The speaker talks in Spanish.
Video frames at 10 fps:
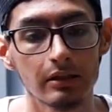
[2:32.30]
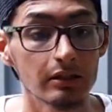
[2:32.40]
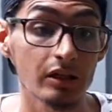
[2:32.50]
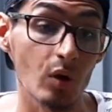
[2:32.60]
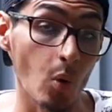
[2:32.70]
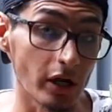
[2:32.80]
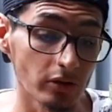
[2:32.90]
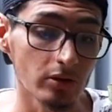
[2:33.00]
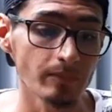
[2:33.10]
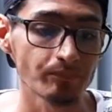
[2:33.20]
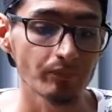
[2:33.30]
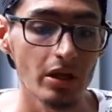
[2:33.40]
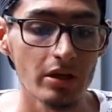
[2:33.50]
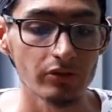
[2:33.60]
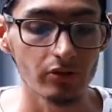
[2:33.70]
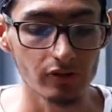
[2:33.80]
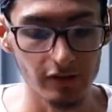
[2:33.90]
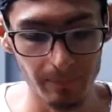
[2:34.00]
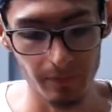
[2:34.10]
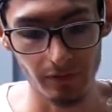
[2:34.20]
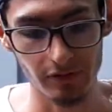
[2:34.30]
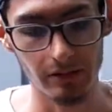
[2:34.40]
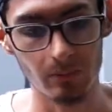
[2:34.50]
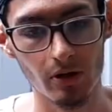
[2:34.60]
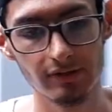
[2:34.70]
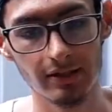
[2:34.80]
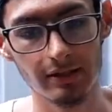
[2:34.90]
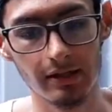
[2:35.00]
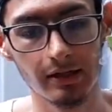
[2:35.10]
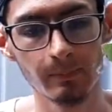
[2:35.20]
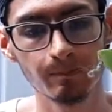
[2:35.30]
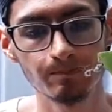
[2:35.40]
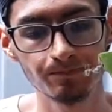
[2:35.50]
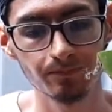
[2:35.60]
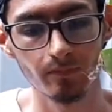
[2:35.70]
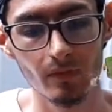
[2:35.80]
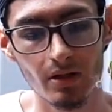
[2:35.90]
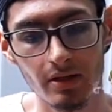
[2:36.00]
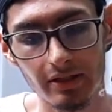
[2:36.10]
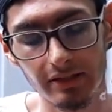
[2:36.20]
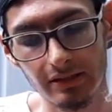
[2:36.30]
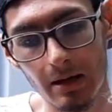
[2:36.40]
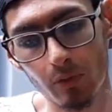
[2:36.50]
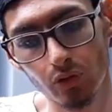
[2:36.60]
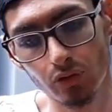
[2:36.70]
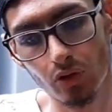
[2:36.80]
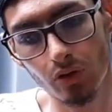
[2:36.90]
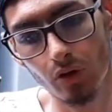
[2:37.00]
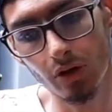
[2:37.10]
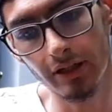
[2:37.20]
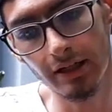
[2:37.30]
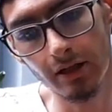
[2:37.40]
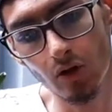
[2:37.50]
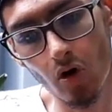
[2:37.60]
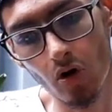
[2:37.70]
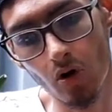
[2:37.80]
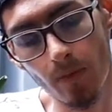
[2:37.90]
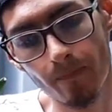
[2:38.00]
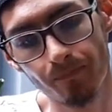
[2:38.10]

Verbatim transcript: y cuál no. Entonces procedemos a sacar, quitamos todo lo que es el coco,